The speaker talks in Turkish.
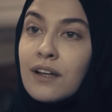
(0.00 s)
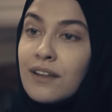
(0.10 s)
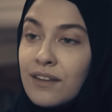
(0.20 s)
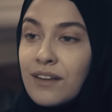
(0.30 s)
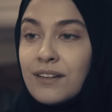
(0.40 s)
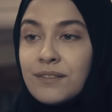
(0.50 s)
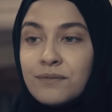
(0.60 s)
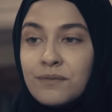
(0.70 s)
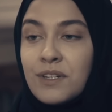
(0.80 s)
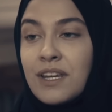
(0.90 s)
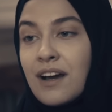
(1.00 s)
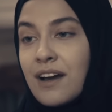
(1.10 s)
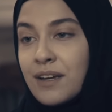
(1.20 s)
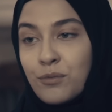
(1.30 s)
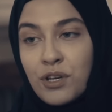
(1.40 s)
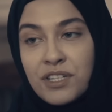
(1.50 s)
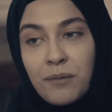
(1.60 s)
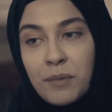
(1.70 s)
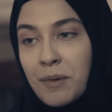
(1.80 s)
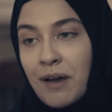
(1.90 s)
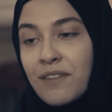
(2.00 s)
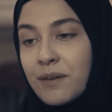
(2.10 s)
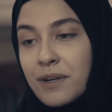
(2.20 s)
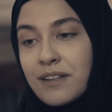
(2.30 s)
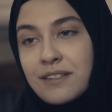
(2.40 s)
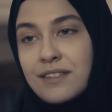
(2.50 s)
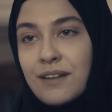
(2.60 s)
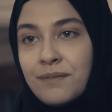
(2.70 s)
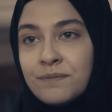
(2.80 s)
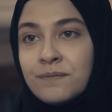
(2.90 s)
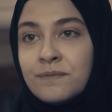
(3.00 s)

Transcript: yalana, riyaya bulaşan bir ben varım aranızda.